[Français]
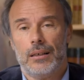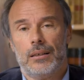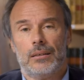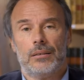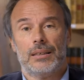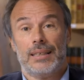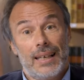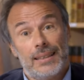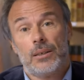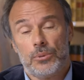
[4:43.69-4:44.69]
il
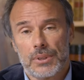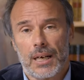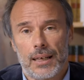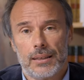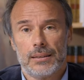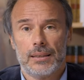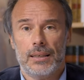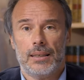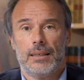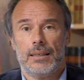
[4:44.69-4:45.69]
y a des contraintes,
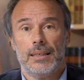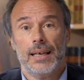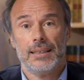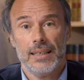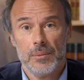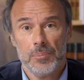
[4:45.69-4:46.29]
il y a des